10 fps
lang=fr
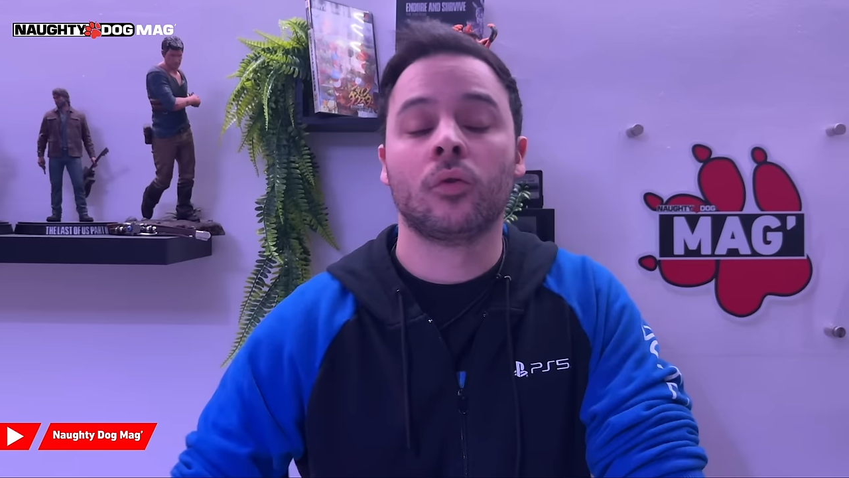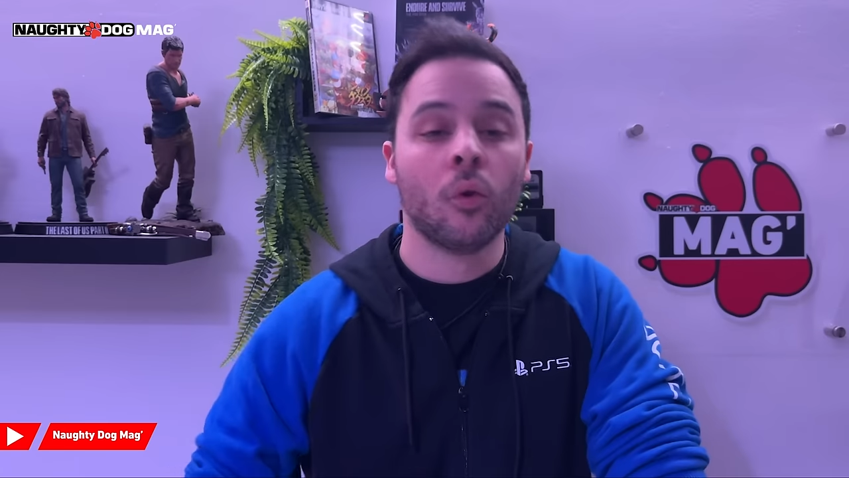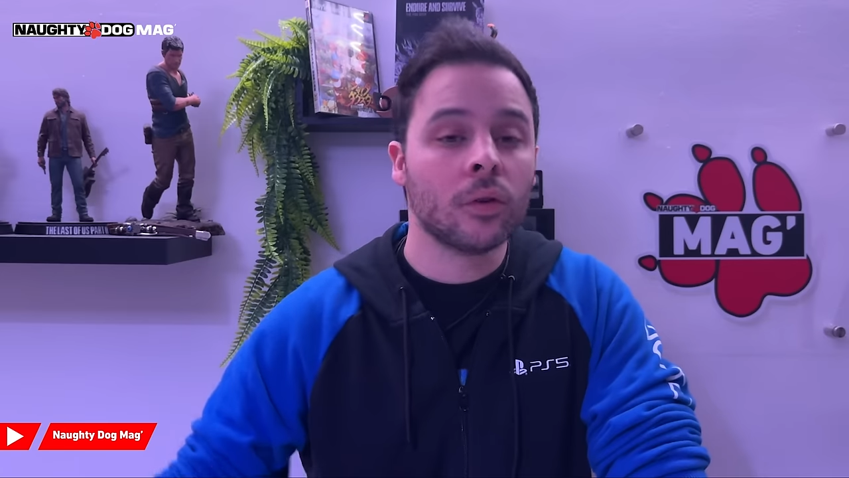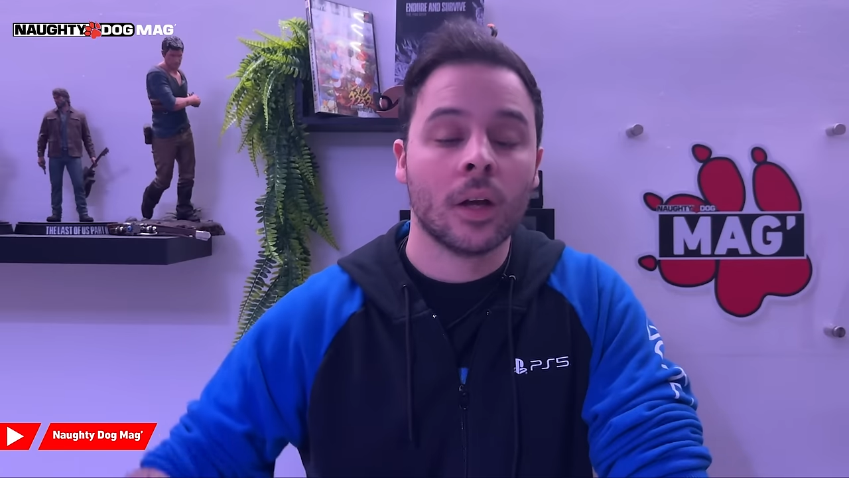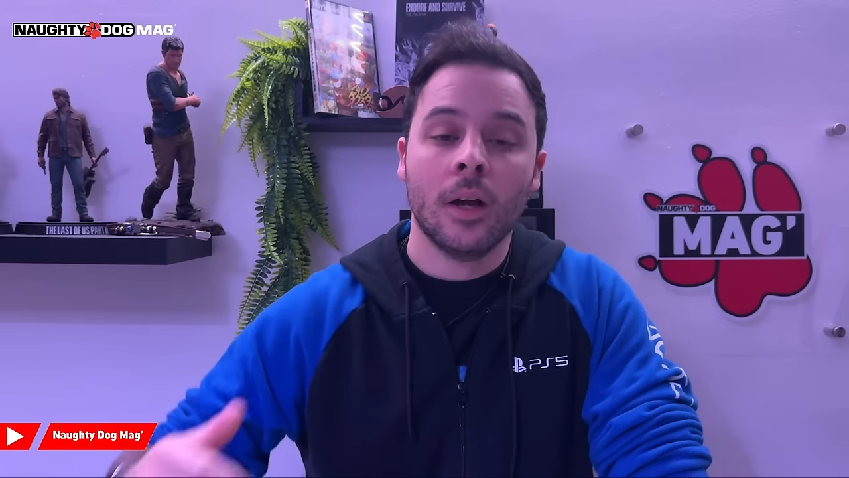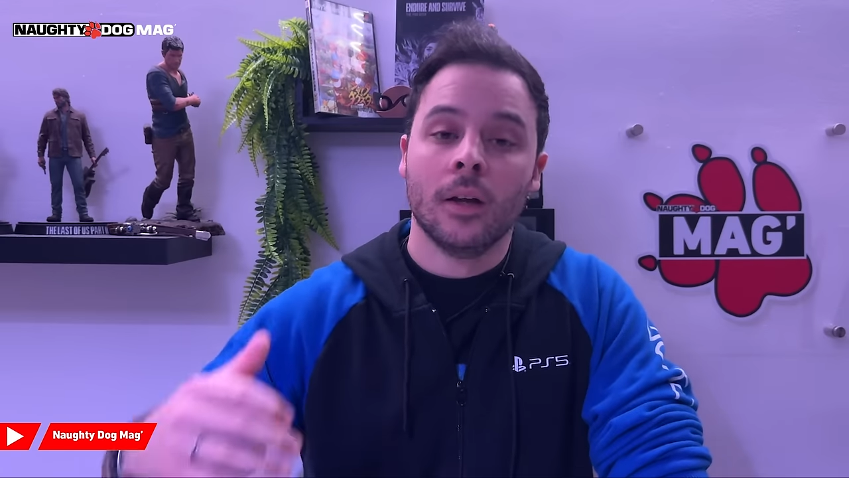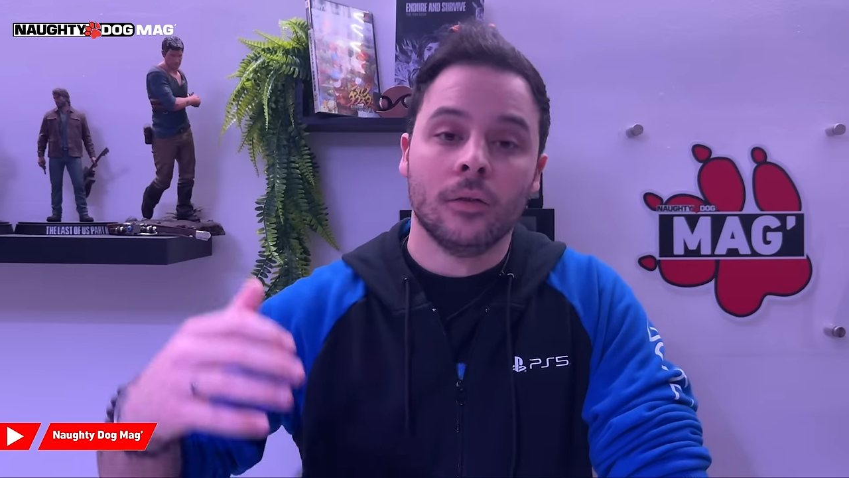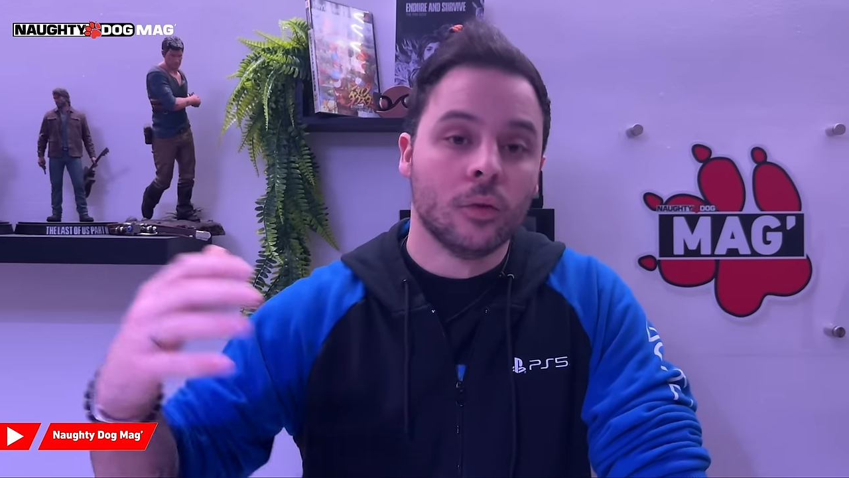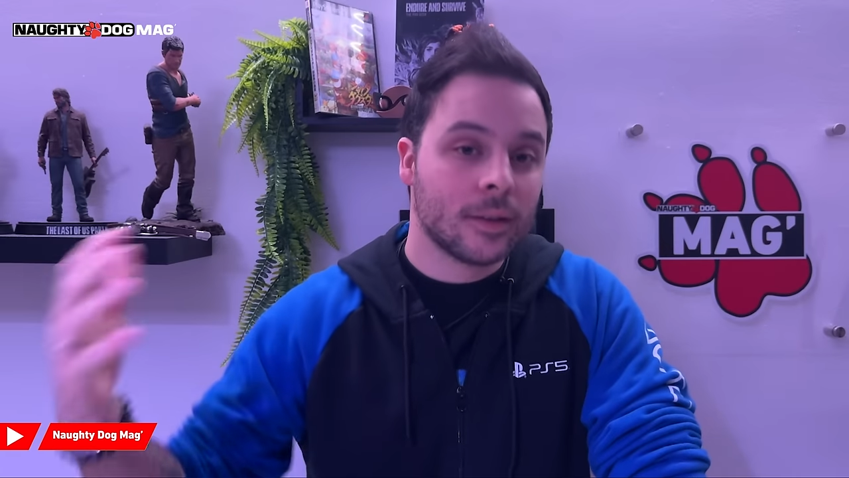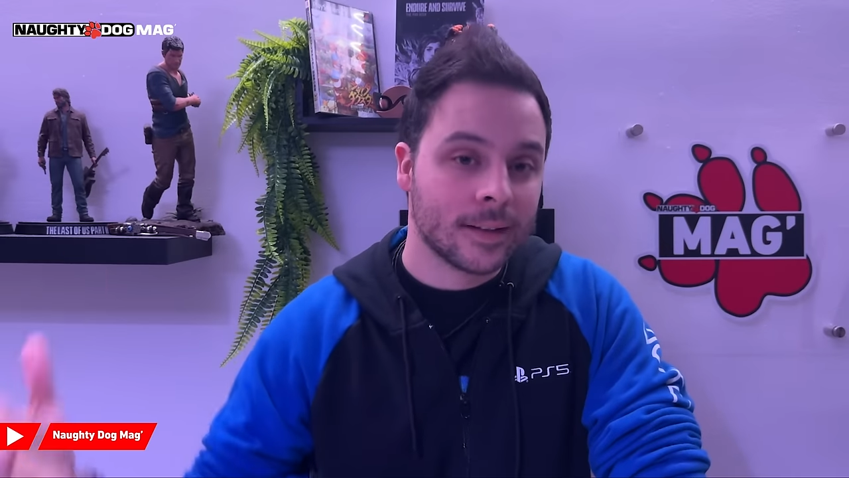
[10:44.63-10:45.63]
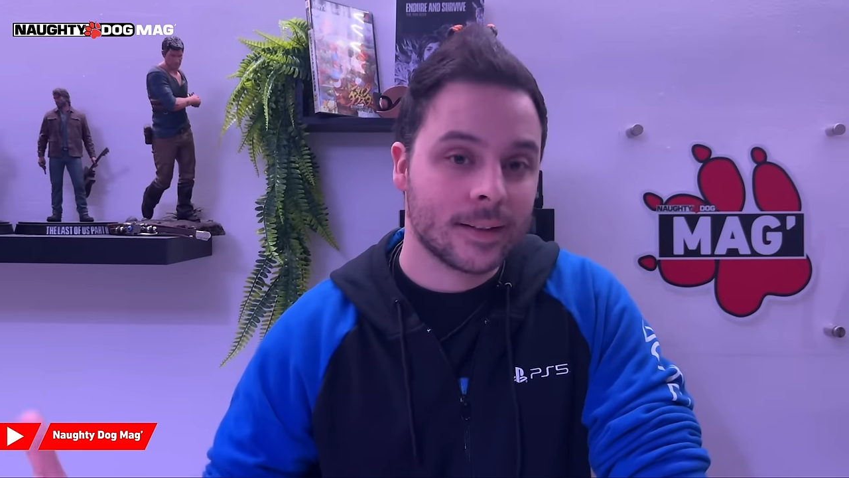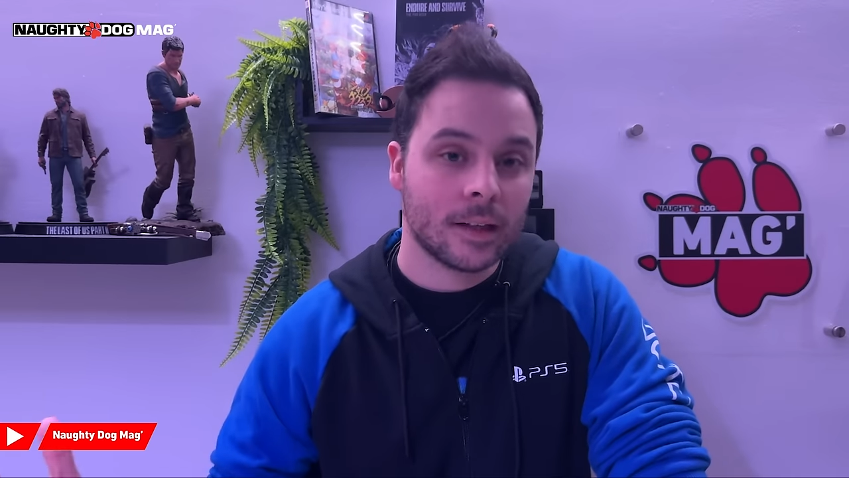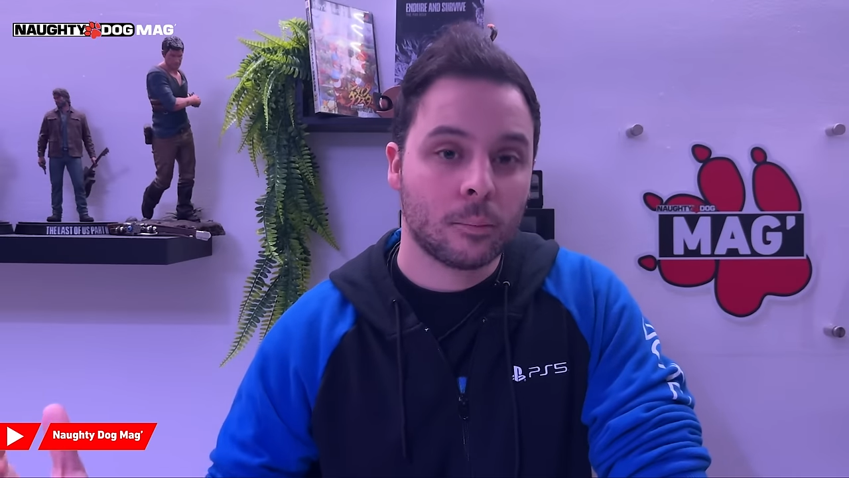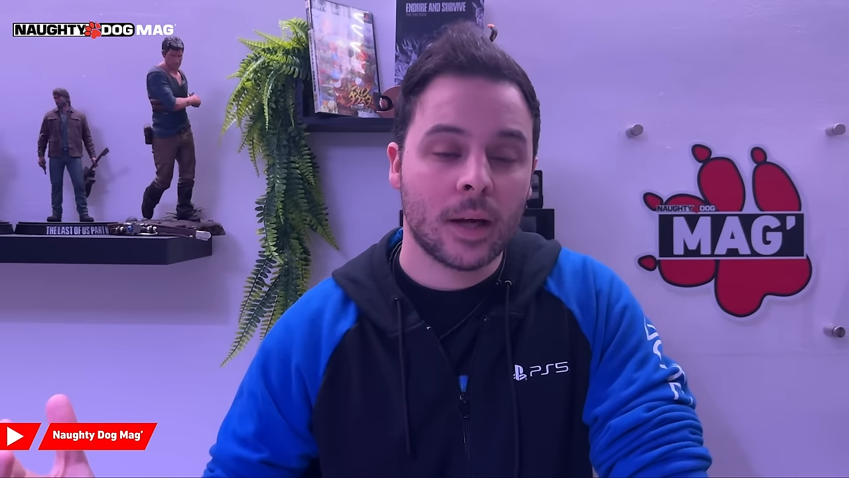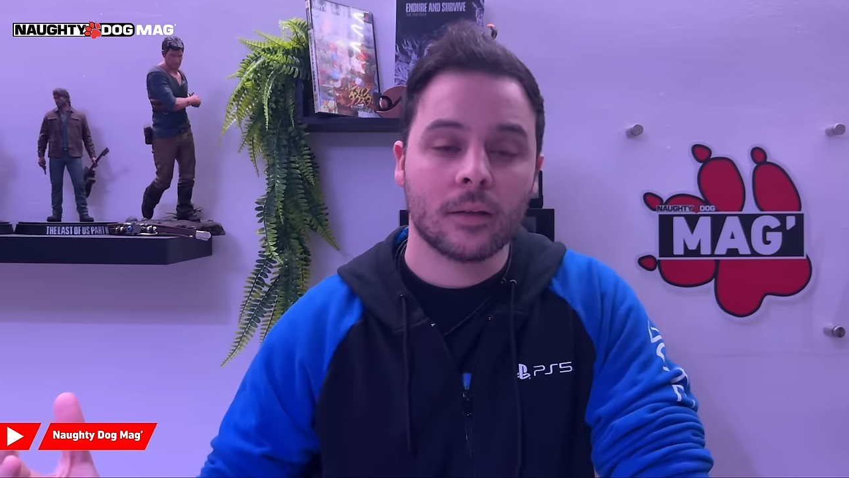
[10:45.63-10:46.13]
Donc, ne
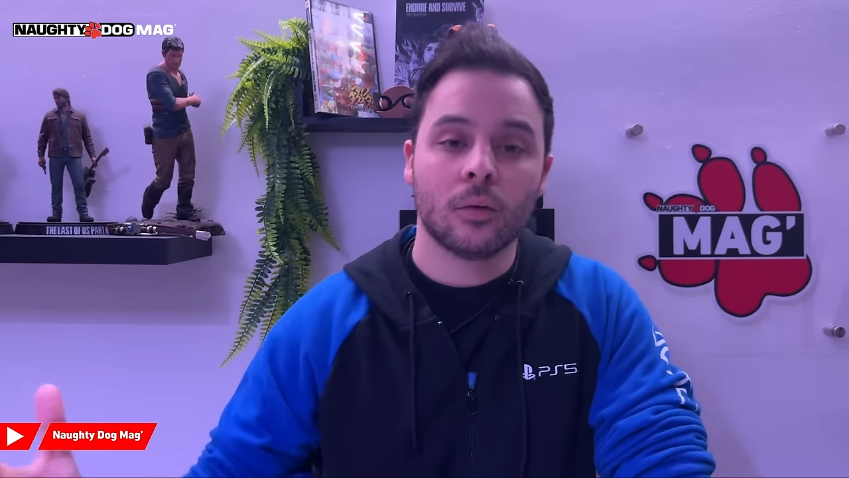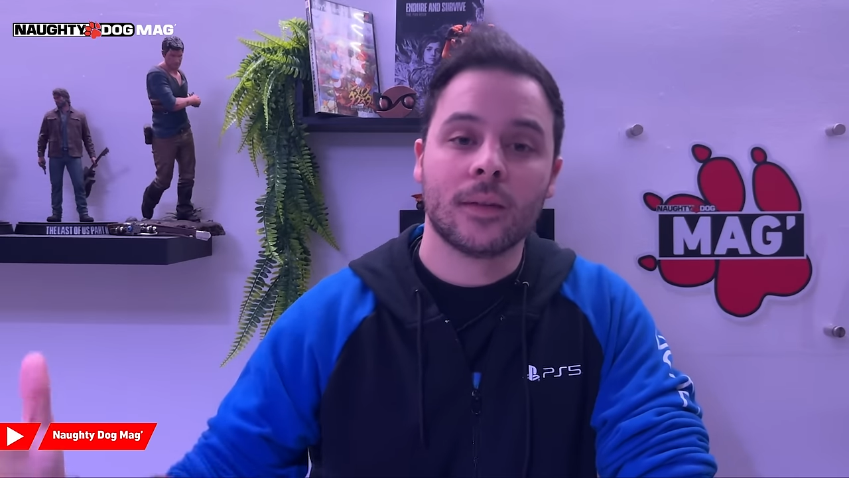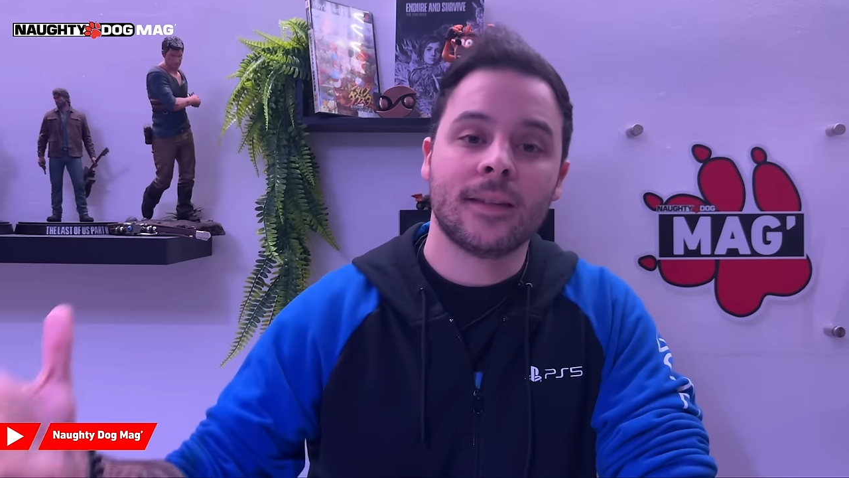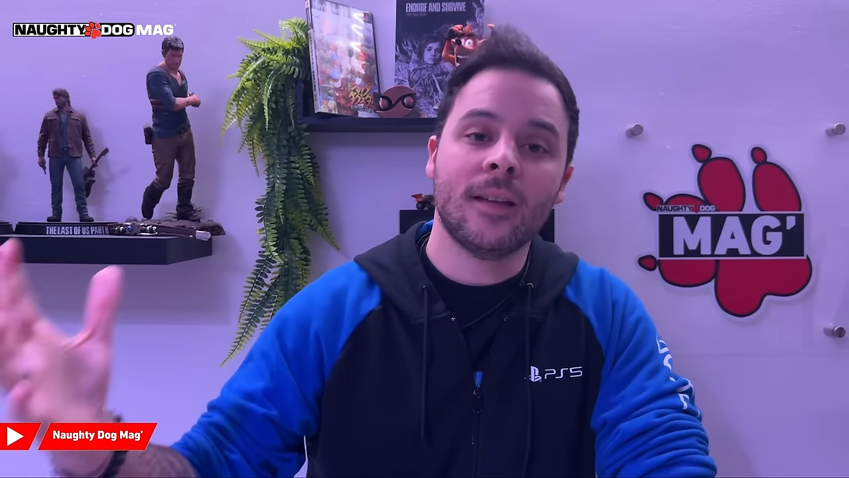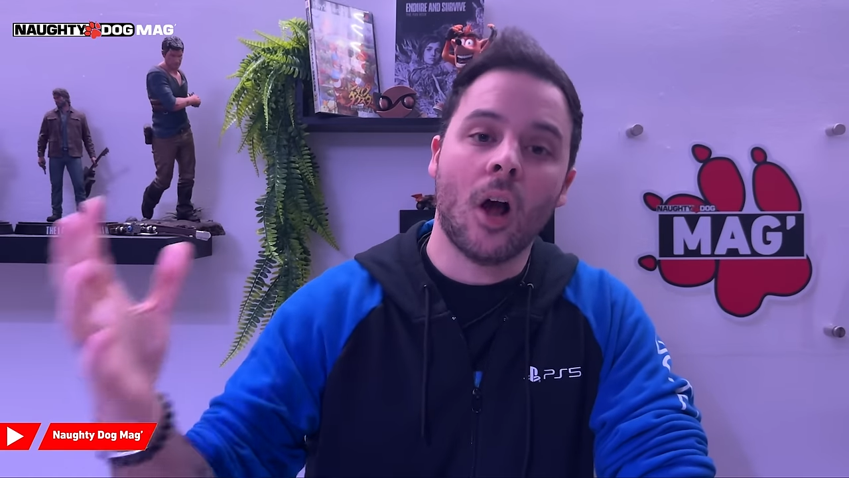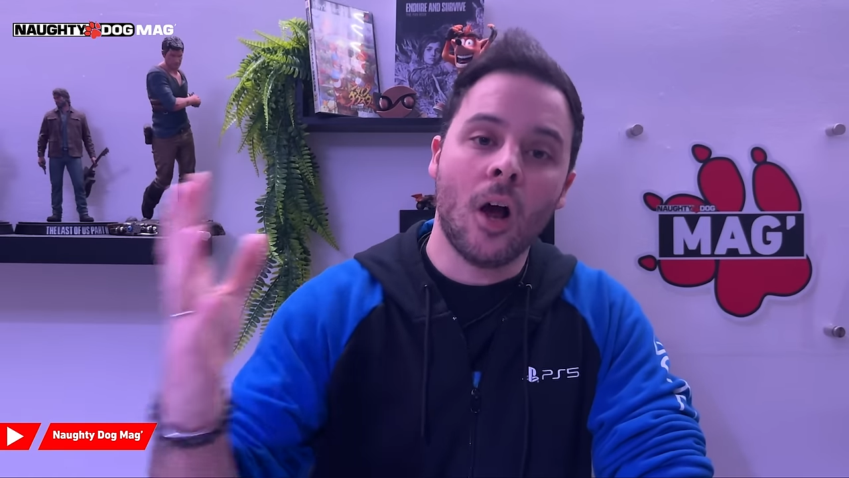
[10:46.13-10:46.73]
t'inquiète pas que si